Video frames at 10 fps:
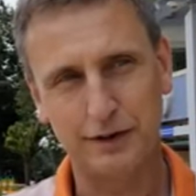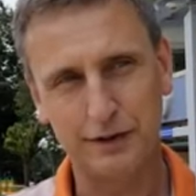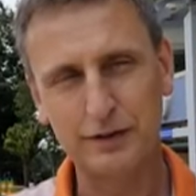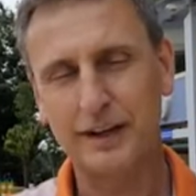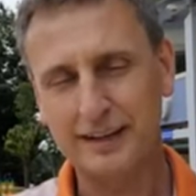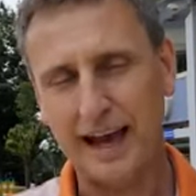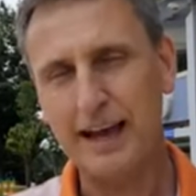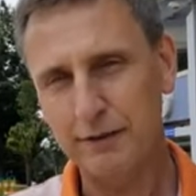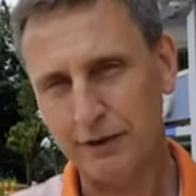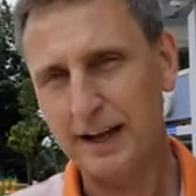unsere
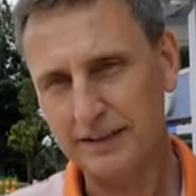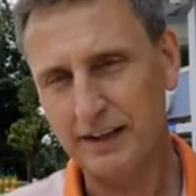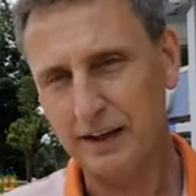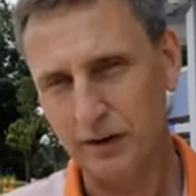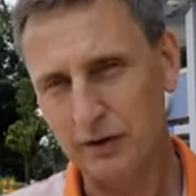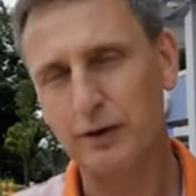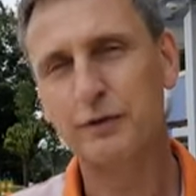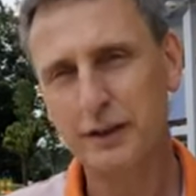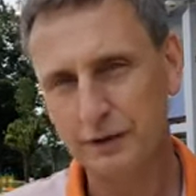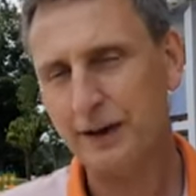drei Freizeitanlagen oder
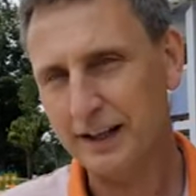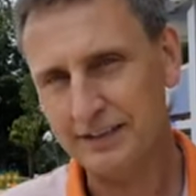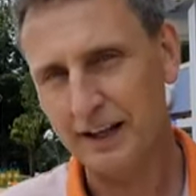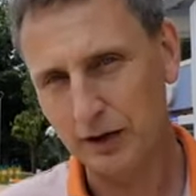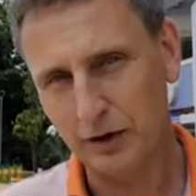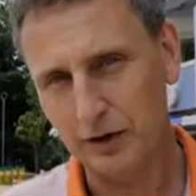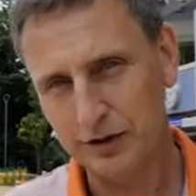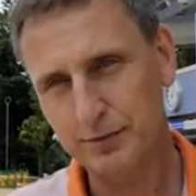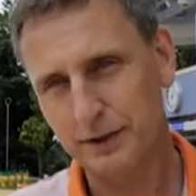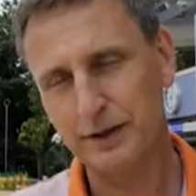vier
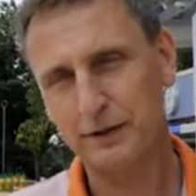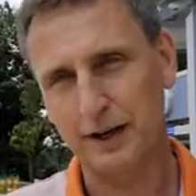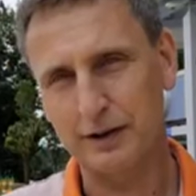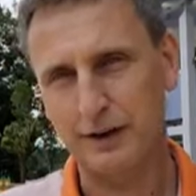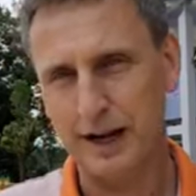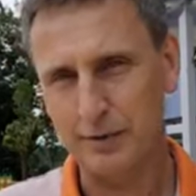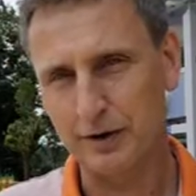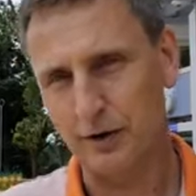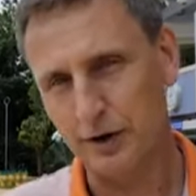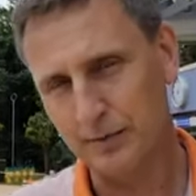Freizeitanlagen, sprich äh,
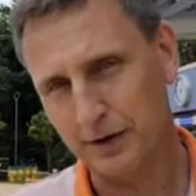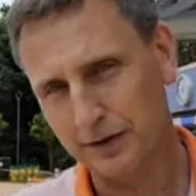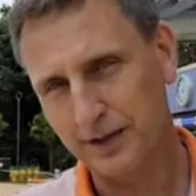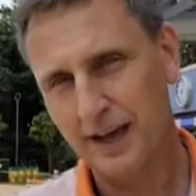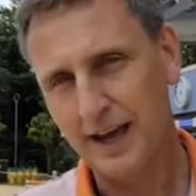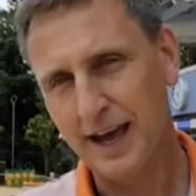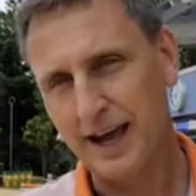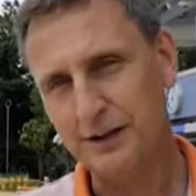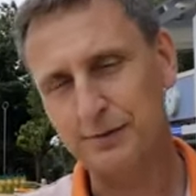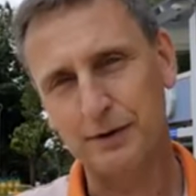Freibad, Hallenbad,
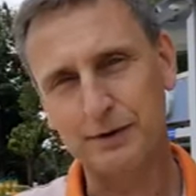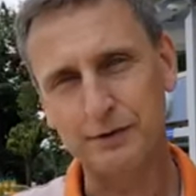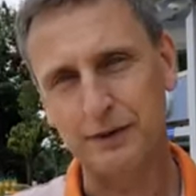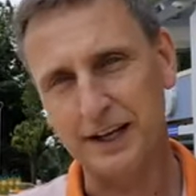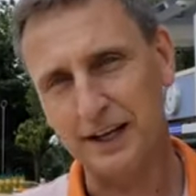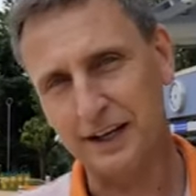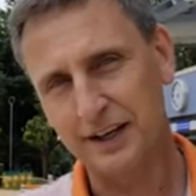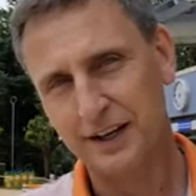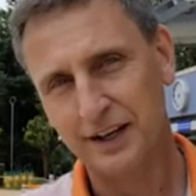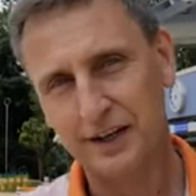Eisbahn und Fähre,